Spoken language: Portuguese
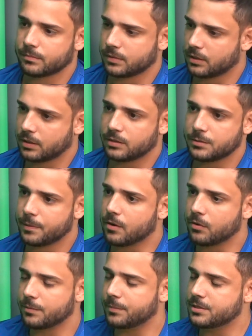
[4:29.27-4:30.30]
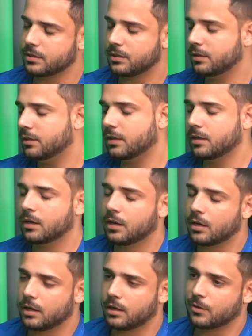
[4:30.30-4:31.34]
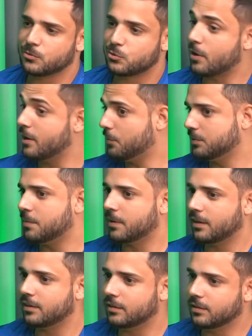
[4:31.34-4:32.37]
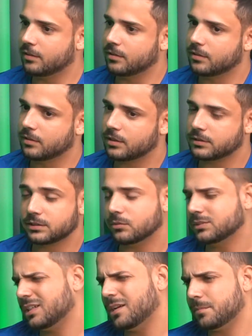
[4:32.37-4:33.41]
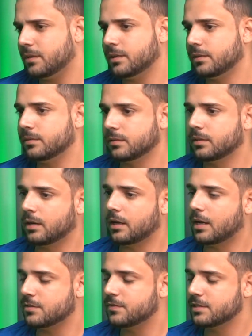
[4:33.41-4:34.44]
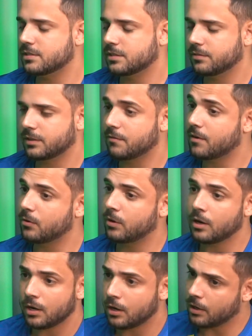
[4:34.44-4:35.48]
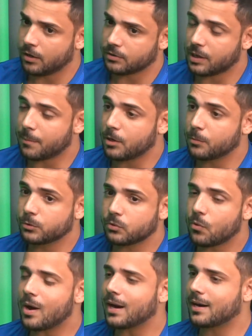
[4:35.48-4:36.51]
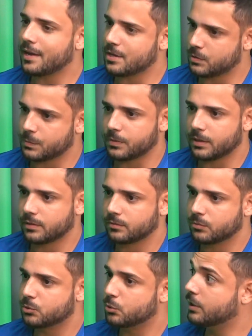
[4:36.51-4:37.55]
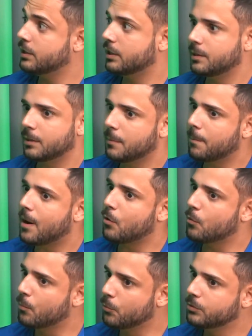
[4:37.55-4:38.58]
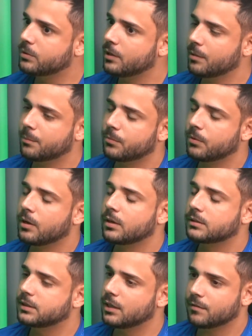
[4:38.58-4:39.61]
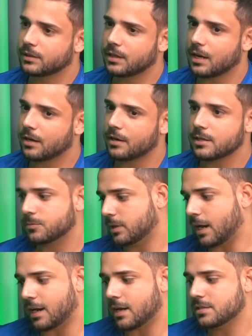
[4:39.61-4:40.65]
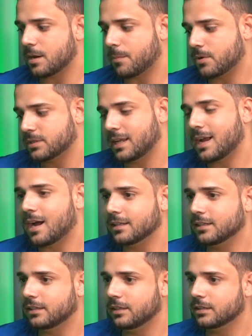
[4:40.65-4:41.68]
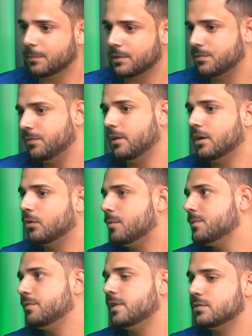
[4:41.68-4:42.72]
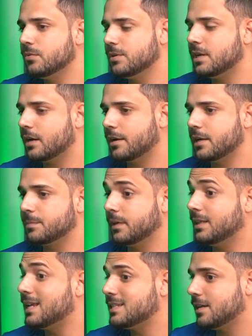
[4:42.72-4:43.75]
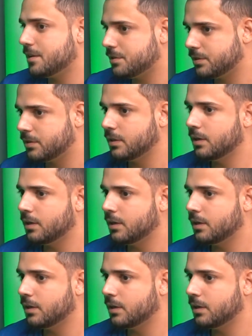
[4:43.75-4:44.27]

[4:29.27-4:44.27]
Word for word: É. É, de pegar o limite ali, né? É um zoião também que, assim, não sempre, né? É, às vezes, assim, tem valor trabalho muito com acréscimo, né? Um jogo que, que, parou muito tempo. Sei que vai ter acréscimo, a casa de aposta tá errada aqui, está precificando como se tivesse dois de acréscimo, aí dá sete.